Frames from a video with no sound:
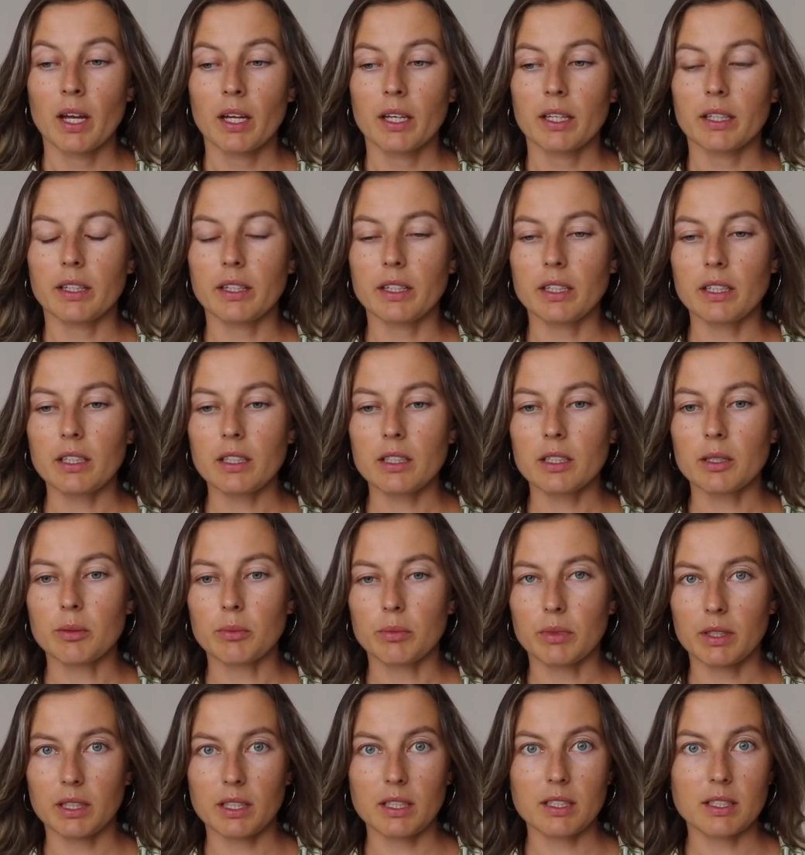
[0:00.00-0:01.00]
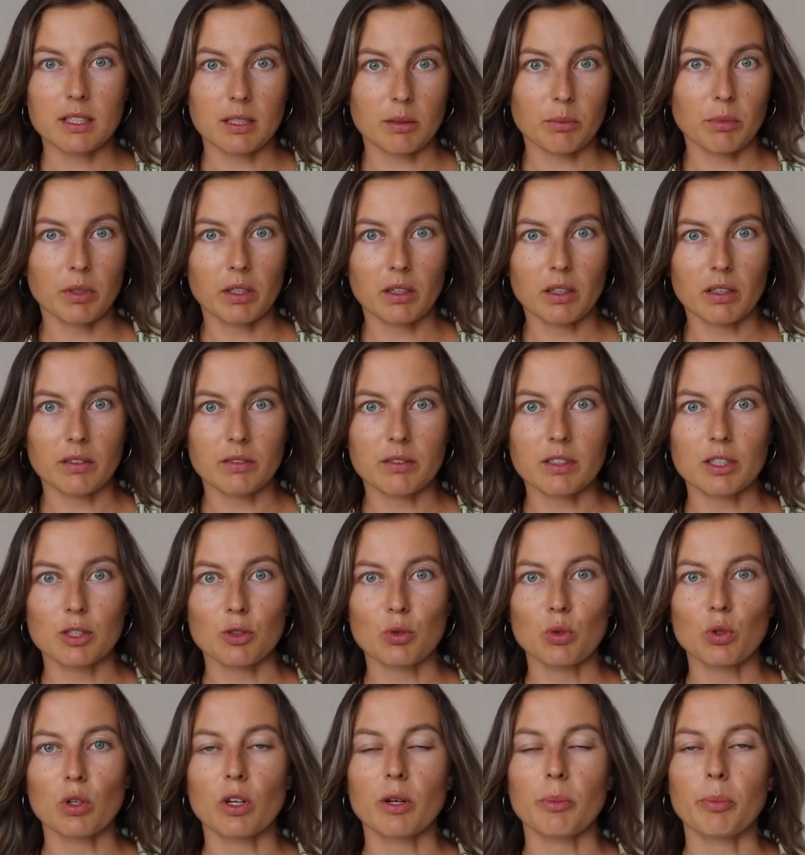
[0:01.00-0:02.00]
едем, и самое главное,
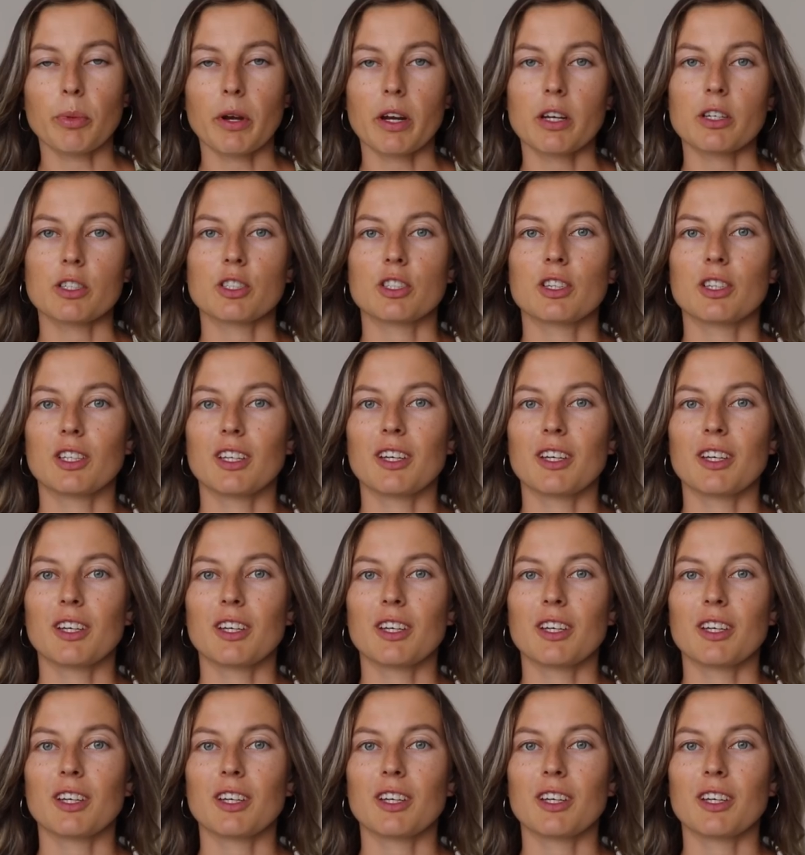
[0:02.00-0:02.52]
сколько пряжек